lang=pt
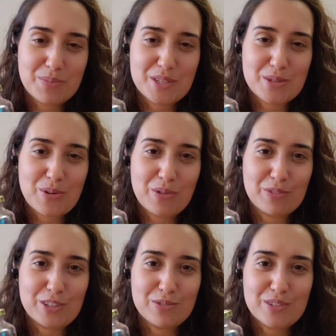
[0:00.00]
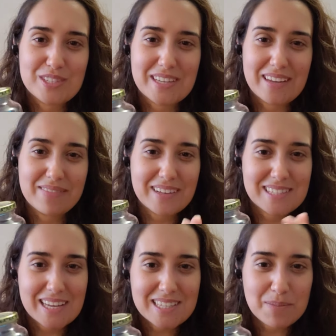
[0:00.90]
mas eu convido você a
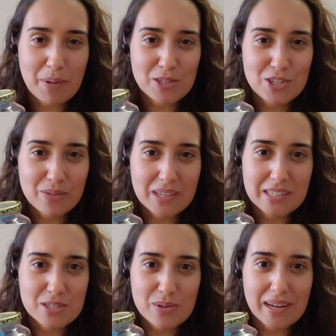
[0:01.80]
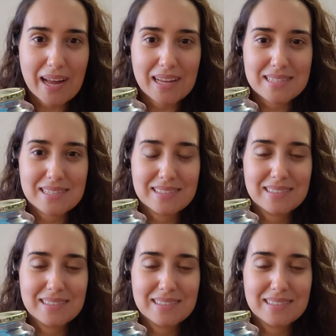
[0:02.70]
fazer esse potinho aí na sua casa,